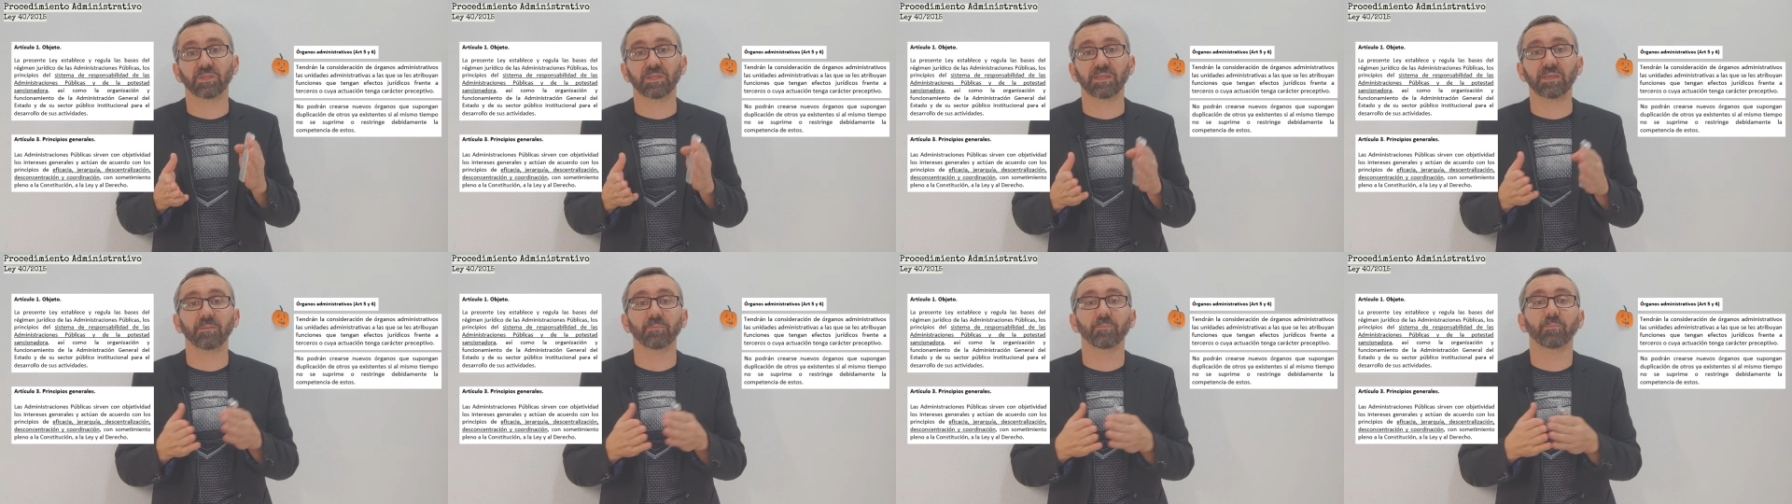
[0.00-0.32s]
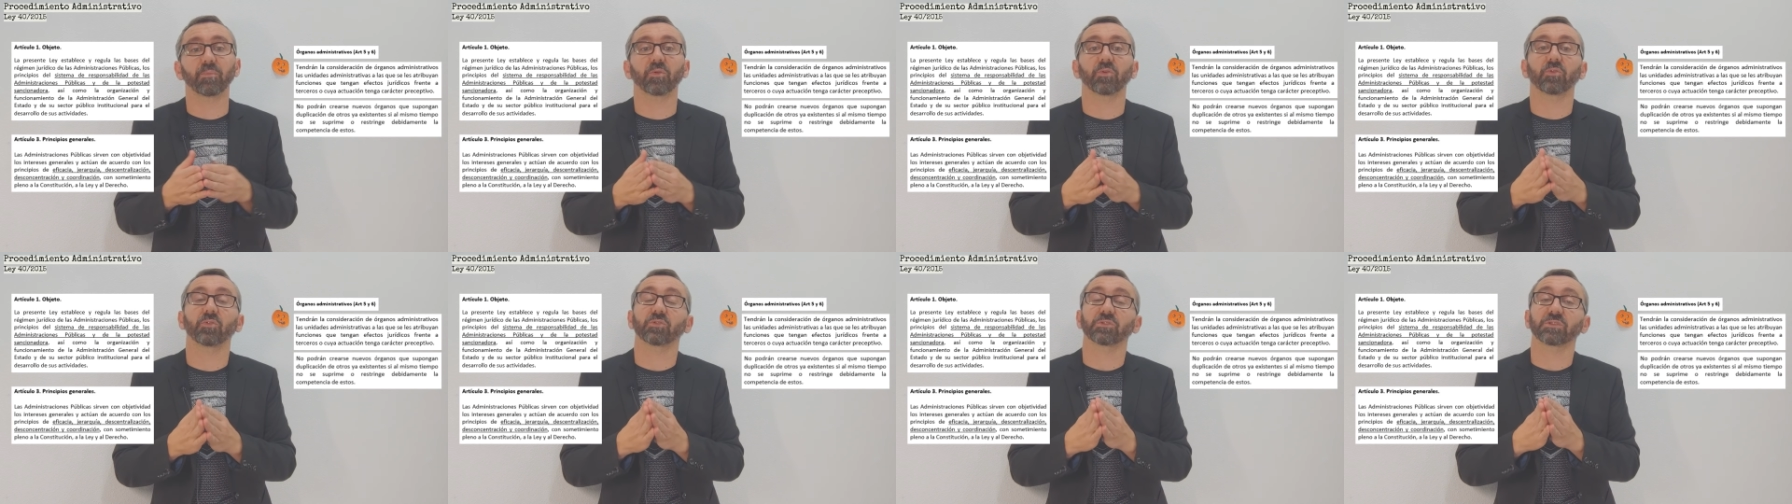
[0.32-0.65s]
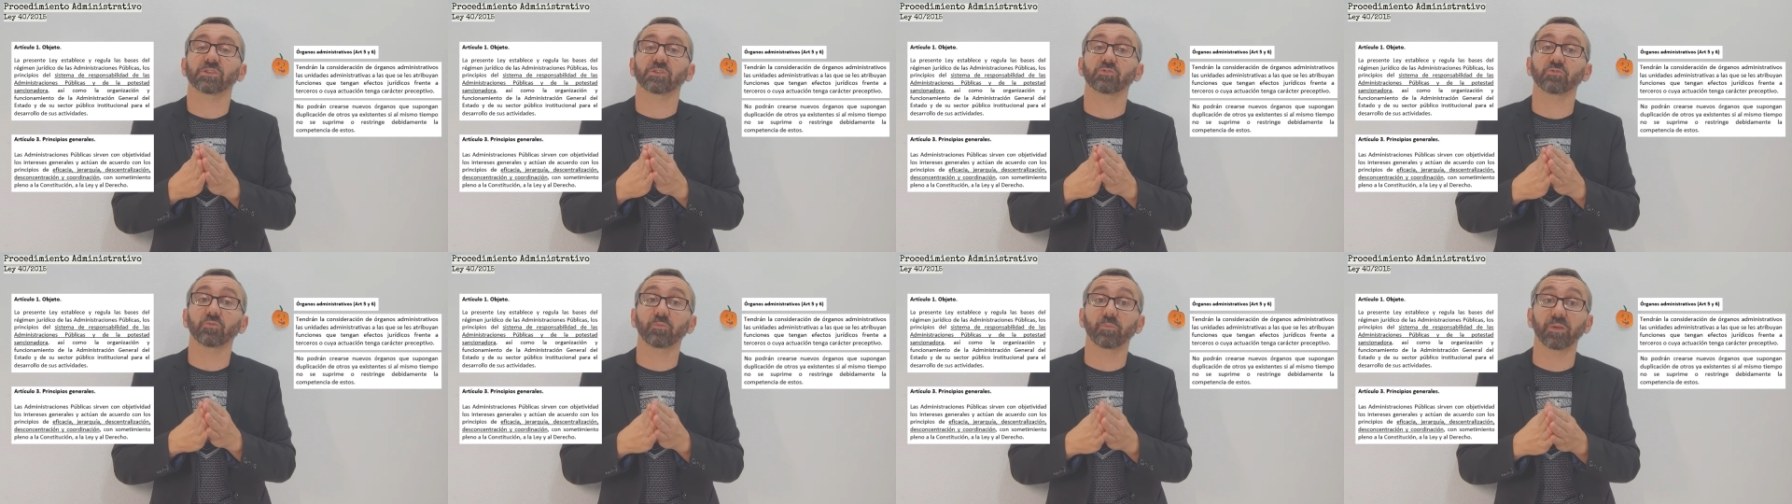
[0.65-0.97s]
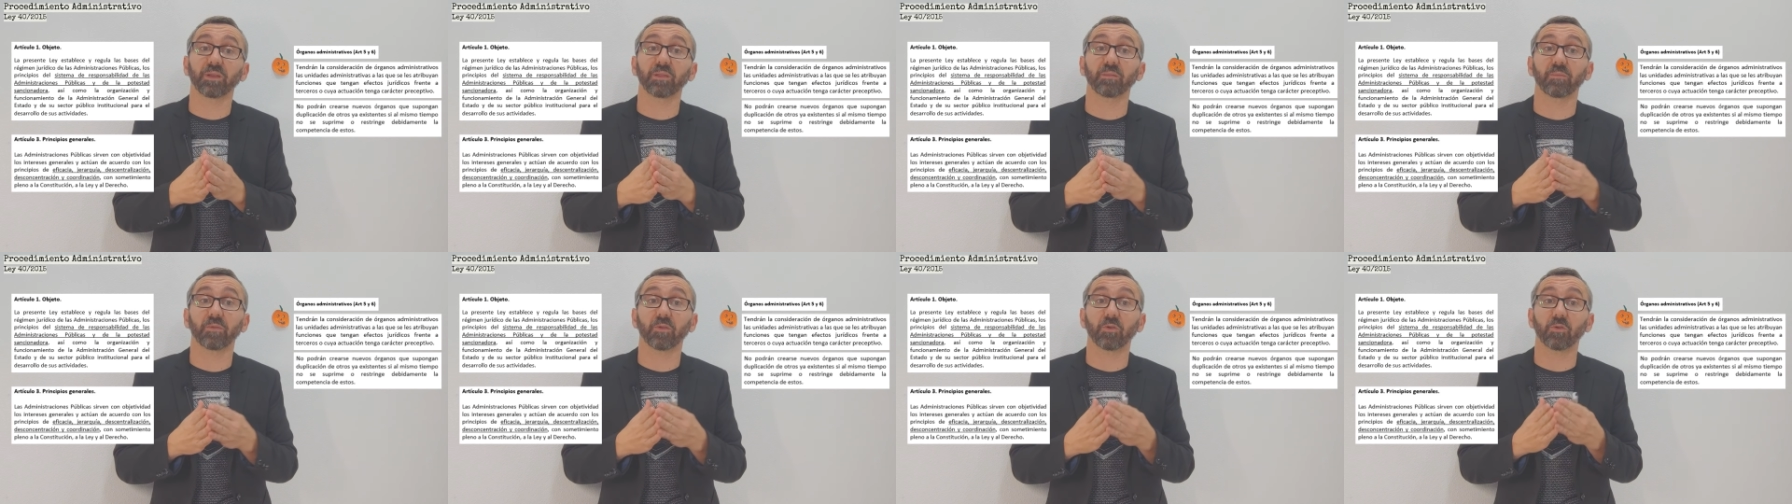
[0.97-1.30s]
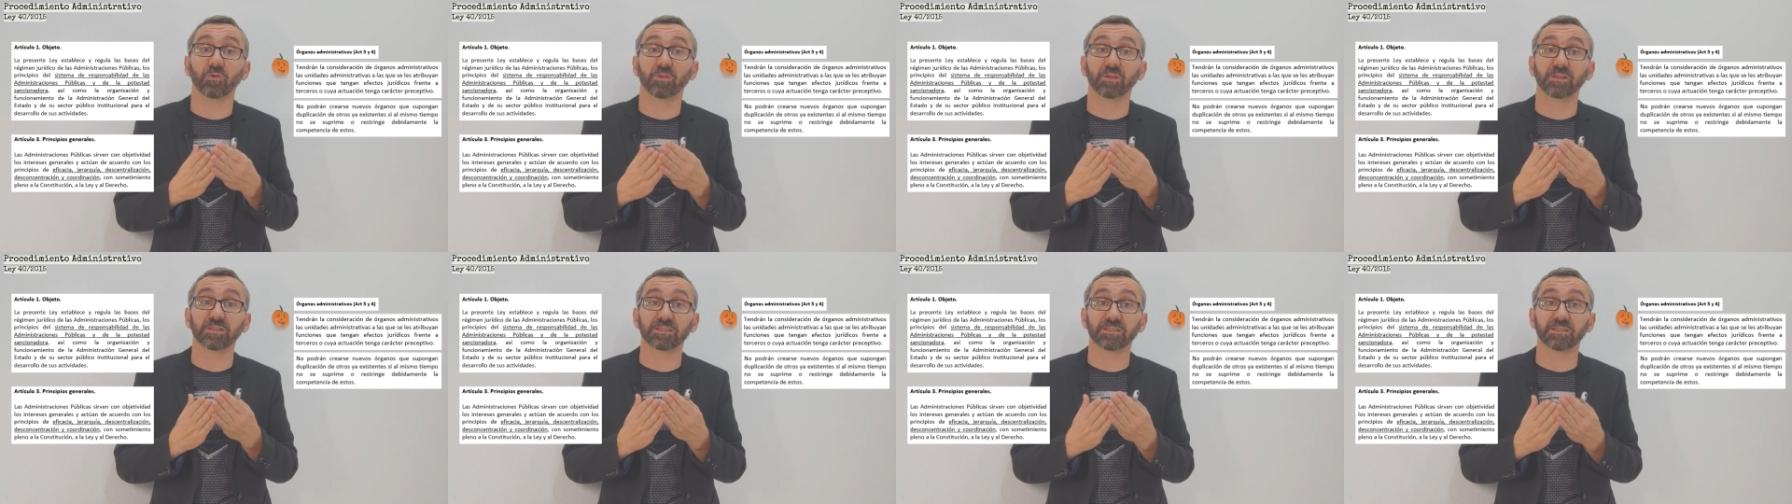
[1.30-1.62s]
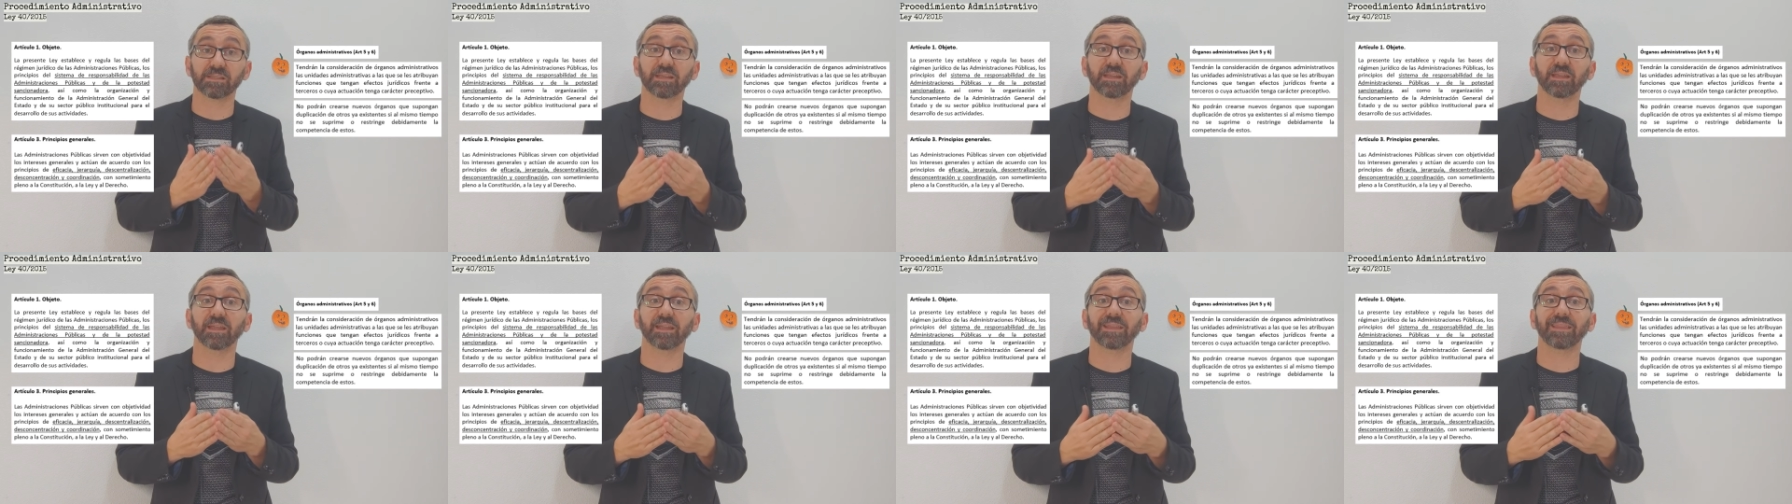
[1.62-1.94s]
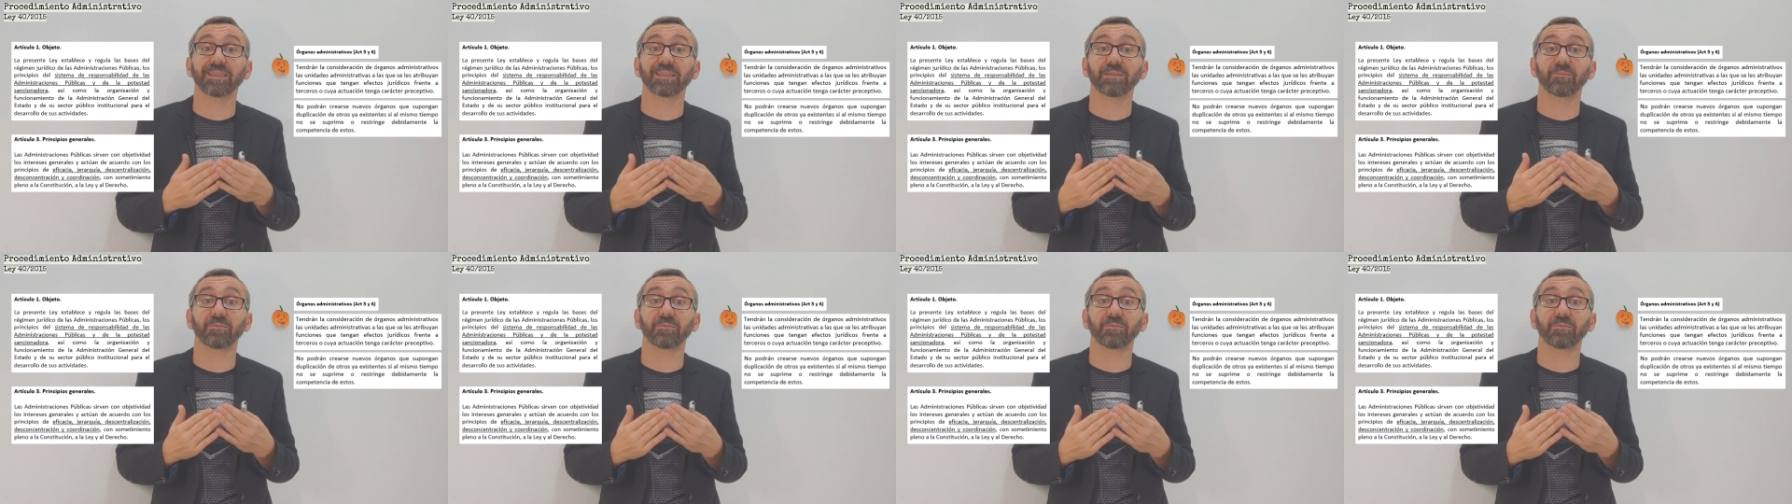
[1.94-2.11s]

tiempo no se suprime o restringe